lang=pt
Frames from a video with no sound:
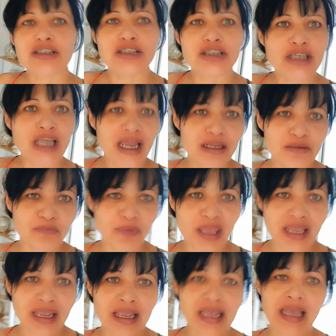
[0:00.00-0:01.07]
já
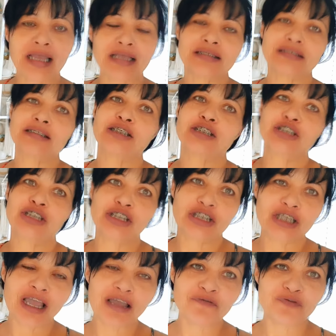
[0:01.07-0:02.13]
limpei a casa,
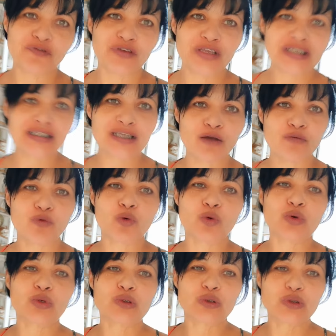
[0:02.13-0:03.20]
já fiz
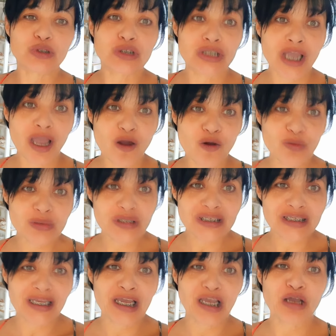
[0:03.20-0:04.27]
almoço, já
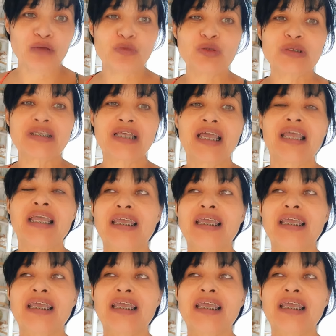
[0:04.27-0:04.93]
almoçamos.